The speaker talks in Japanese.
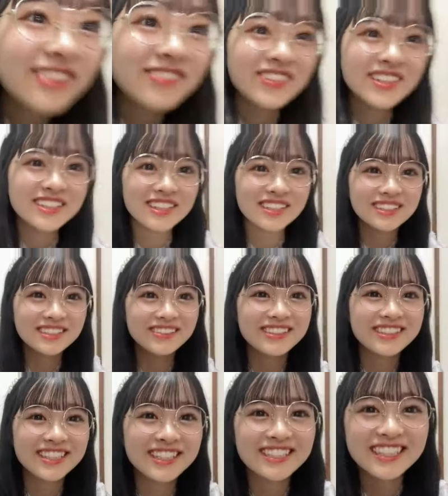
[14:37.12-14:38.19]
ナンバー新しい
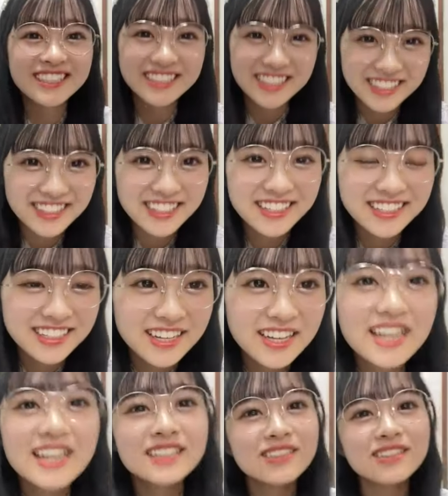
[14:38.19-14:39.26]
楽大作戦って
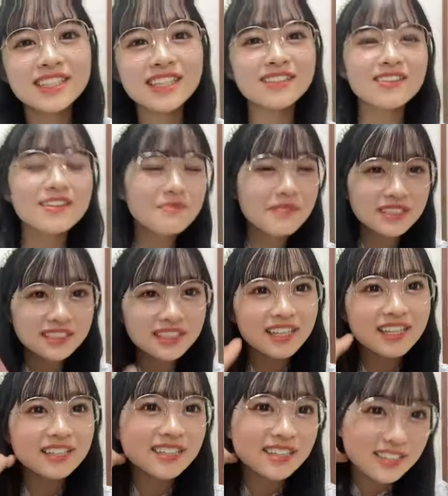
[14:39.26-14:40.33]
そう瀬戸りめっちゃ
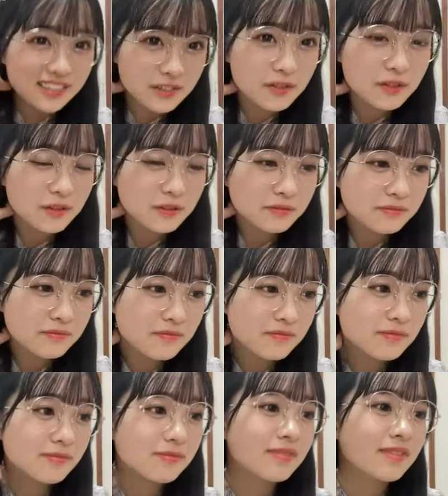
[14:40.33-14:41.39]
いいんですよ
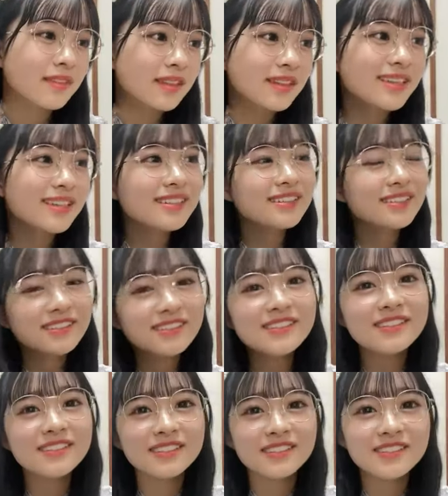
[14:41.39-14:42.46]
結
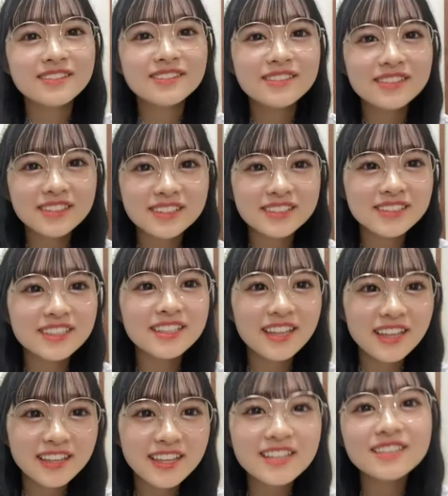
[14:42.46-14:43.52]
構本当に好き
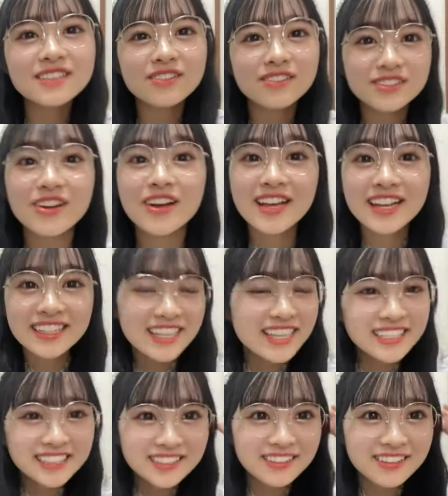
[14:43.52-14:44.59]
でテンションそう
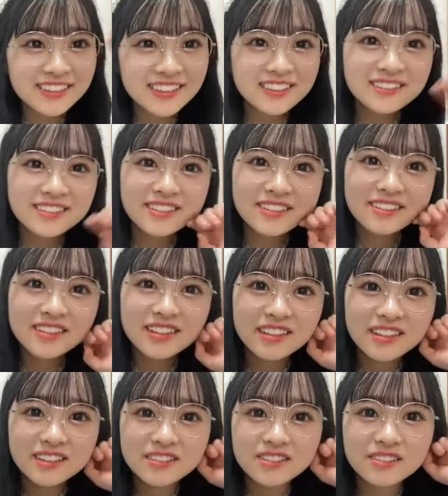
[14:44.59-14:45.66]
テンション上がる曲が
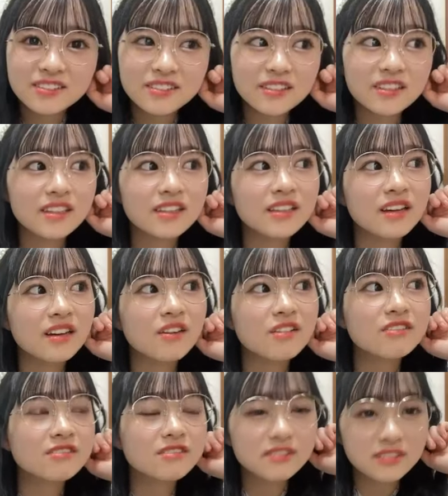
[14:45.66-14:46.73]
ねちょっとね
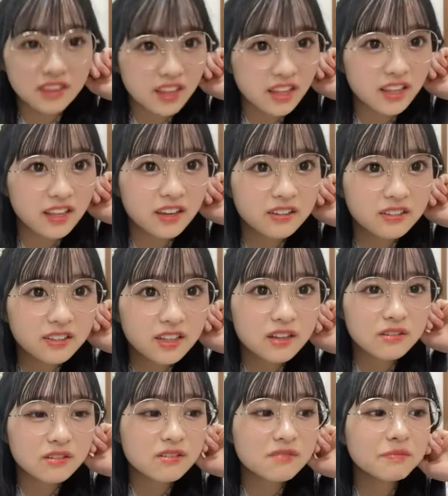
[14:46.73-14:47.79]
多くて
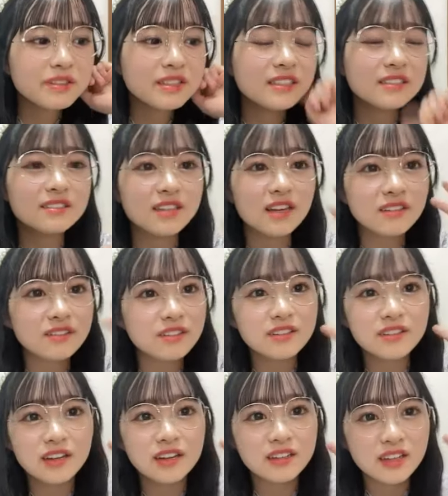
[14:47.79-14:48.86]
結構オープニング3曲
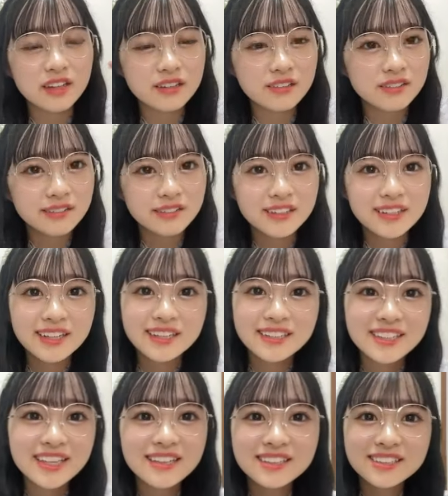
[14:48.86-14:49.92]
から結構
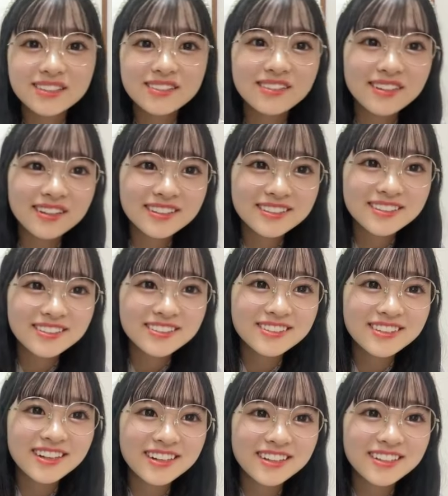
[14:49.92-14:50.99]
テンション上がる
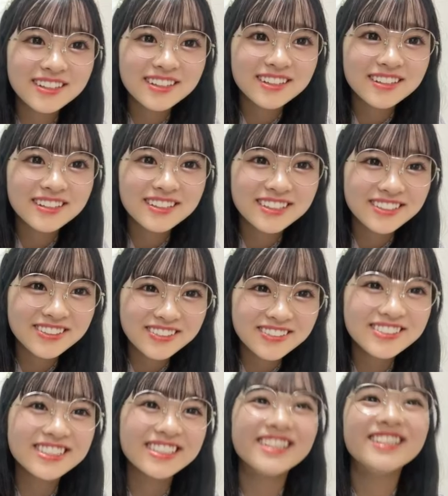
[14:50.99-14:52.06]
曲が
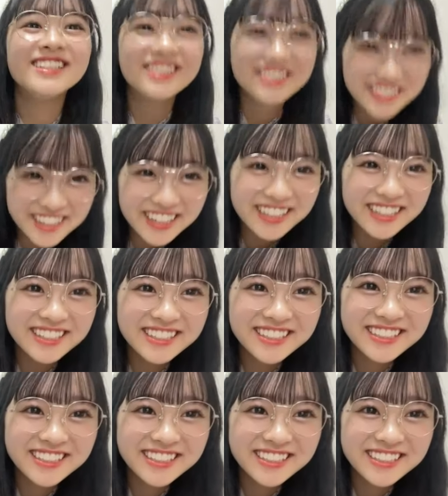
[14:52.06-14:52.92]
多いじゃないですか